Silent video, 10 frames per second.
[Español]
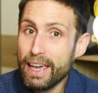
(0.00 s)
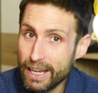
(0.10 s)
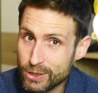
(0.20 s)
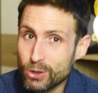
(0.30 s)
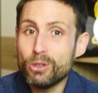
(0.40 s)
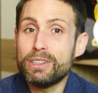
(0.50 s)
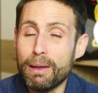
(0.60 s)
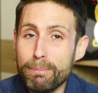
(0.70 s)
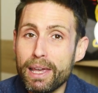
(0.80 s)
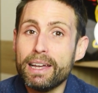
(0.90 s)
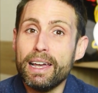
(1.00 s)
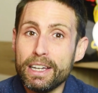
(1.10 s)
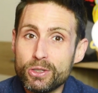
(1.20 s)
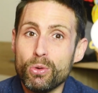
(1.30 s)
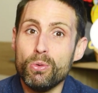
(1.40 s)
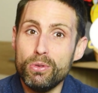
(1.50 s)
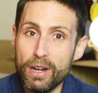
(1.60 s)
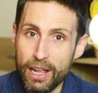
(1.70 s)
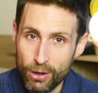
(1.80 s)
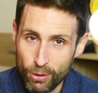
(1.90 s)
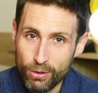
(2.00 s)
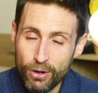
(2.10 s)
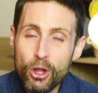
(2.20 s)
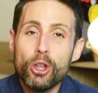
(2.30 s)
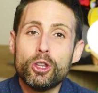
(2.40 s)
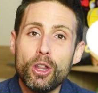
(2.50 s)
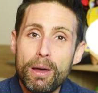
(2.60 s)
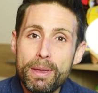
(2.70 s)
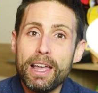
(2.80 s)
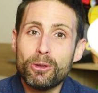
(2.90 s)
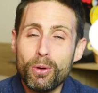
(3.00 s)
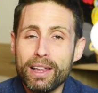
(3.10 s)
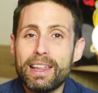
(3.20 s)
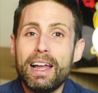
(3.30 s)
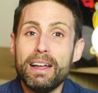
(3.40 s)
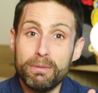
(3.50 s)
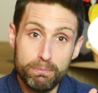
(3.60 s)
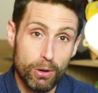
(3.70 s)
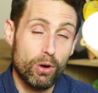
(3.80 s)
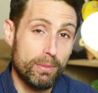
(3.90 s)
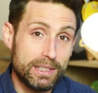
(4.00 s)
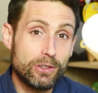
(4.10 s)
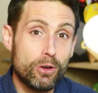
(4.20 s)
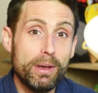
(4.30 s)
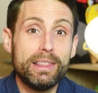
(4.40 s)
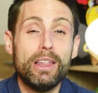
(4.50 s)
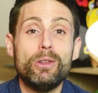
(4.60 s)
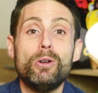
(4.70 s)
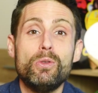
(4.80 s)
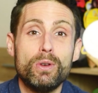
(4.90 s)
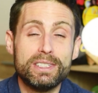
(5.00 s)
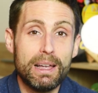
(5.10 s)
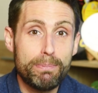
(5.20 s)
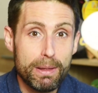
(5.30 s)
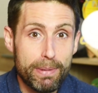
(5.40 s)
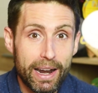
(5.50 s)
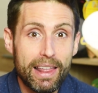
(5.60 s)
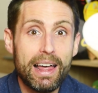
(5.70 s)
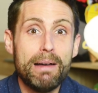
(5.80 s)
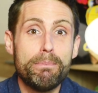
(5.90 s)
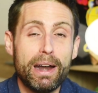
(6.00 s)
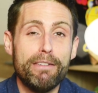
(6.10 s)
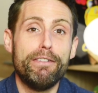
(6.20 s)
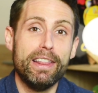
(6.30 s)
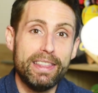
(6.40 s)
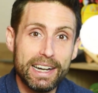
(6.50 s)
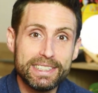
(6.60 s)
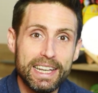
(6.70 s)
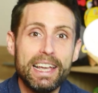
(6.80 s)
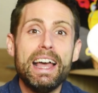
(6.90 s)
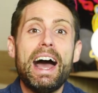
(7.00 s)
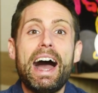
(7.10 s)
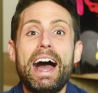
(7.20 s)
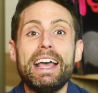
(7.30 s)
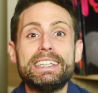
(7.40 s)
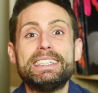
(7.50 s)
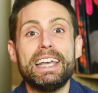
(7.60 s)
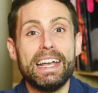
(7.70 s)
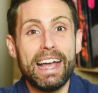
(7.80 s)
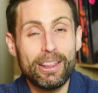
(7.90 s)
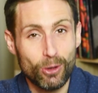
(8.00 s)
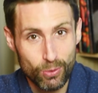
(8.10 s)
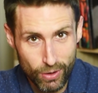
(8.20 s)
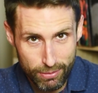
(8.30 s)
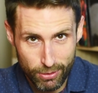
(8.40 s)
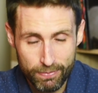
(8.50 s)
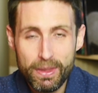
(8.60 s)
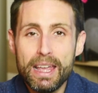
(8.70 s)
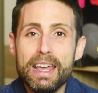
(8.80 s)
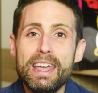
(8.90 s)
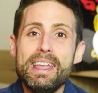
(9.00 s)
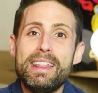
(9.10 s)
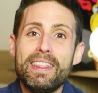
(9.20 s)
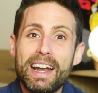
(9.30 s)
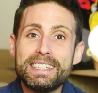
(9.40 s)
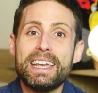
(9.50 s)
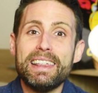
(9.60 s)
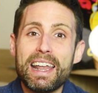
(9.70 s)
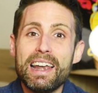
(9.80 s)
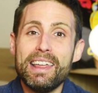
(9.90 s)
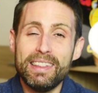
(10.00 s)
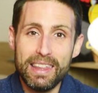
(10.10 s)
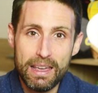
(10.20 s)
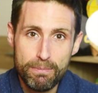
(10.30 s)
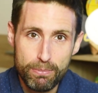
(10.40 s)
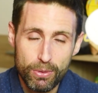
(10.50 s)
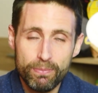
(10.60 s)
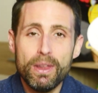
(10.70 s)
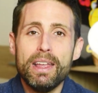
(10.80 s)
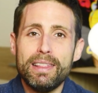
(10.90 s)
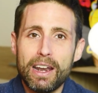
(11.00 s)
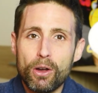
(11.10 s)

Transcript: Eso también es un error. Todavía tu gata, por lo que me estás comentando, no está preparada para enfrentarse a ese gato nuevo y tendrás que darle tiempo te